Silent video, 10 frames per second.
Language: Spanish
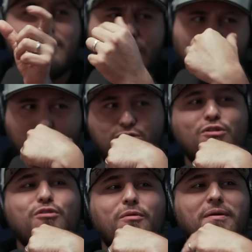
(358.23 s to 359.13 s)

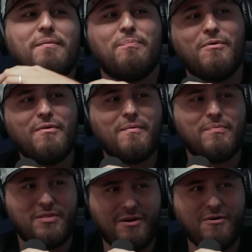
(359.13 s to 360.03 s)
incluso yo me
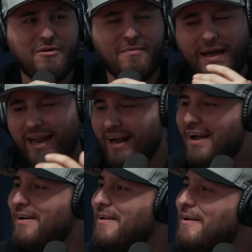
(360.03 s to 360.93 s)
pongo, digo yo, verga.
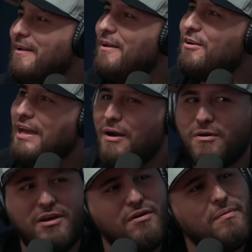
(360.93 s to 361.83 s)
Ya
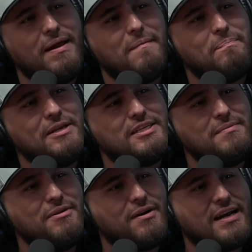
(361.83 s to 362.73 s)
lo quiero ver el pinche
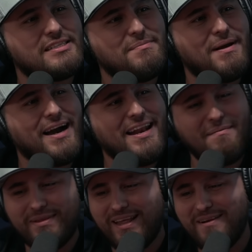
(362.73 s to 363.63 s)
video. Casi me dan ganas
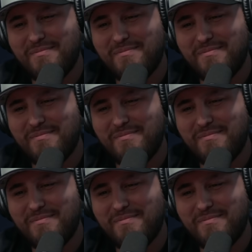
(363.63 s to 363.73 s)
de mandarle un